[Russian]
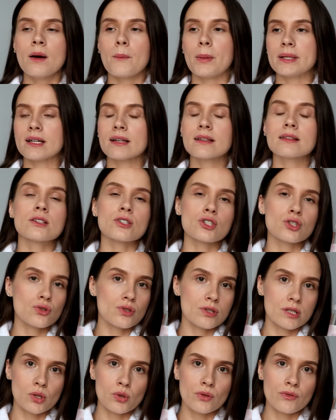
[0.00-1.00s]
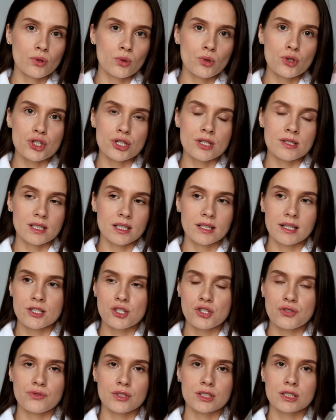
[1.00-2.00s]
Понятно, что здоровье кожи не
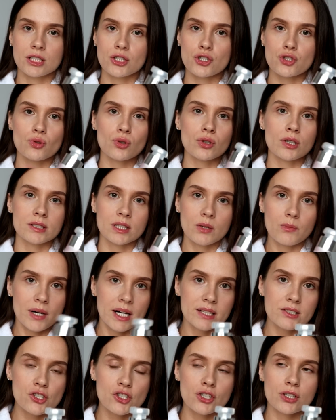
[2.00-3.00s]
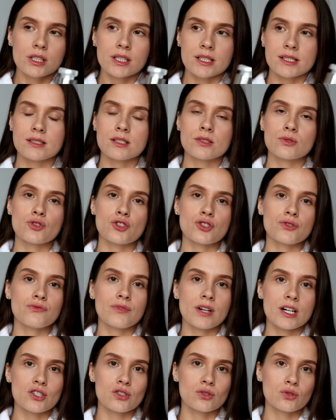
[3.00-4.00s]
заканчивается лишь только на баночках, и здесь очень
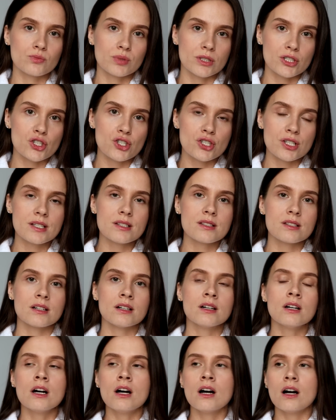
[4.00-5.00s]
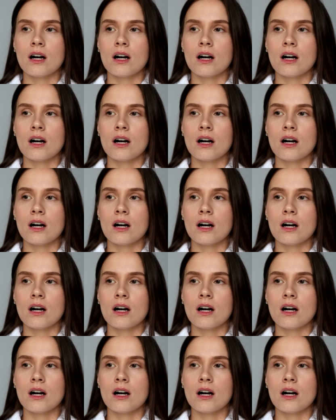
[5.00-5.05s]
важен образ жизни,